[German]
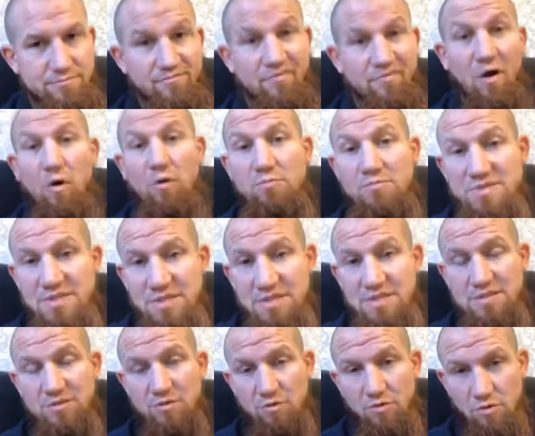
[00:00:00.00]
Warum sind
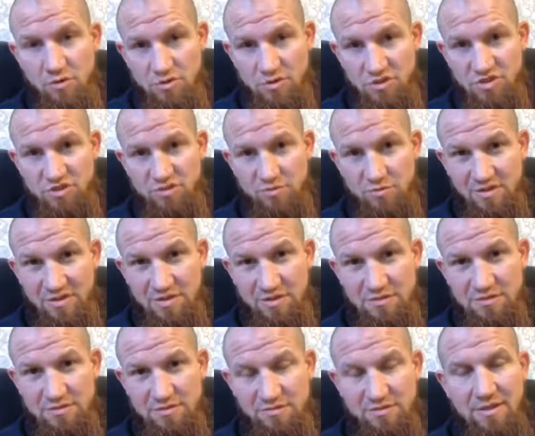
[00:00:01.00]
die so
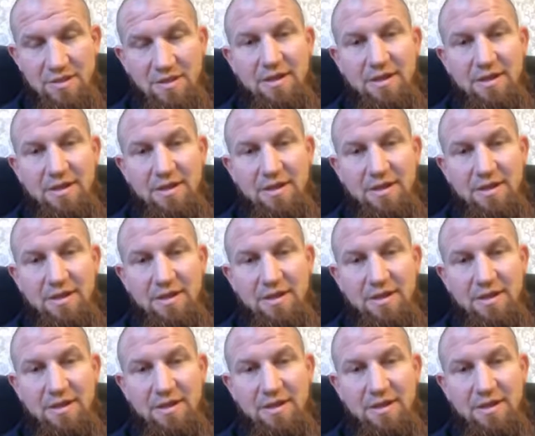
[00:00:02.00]
konditioniert?